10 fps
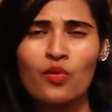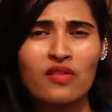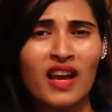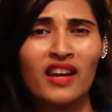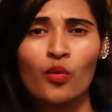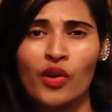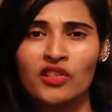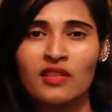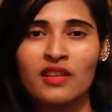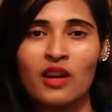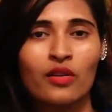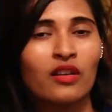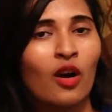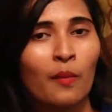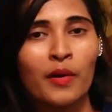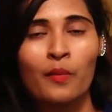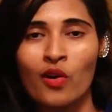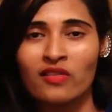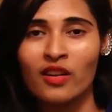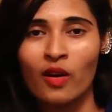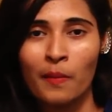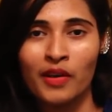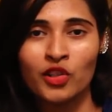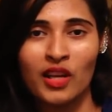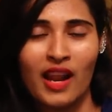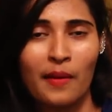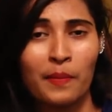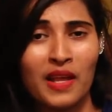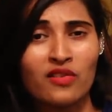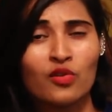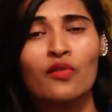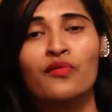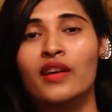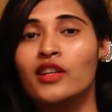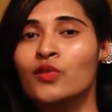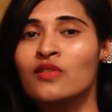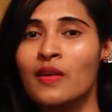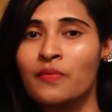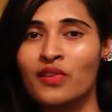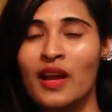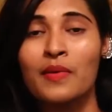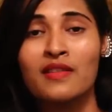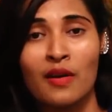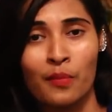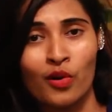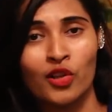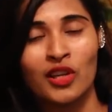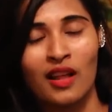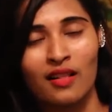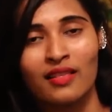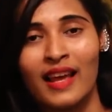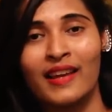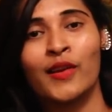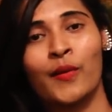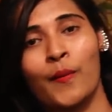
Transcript: డౌట్స్ కానీ క్వశ్చన్స్ కానీ ఉంటే కామెంట్ బాక్స్లో కామెంట్ చేయండి అండ్ ప్లీజ్ డోంట్ ఫర్గెట్ టు సబ్స్క్రైబ్ అండ్ సపోర్ట్ అ ఛానల్ థ్యాంక్